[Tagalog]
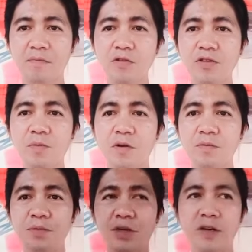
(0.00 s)

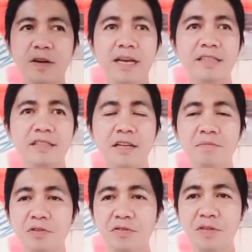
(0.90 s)
postpone po, cancel
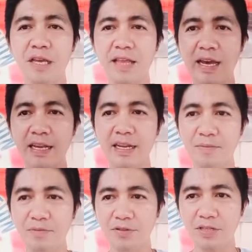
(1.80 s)
po today dahil nga
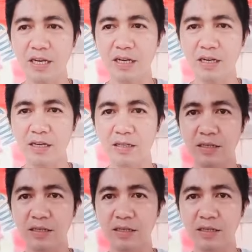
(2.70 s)
po sa uh,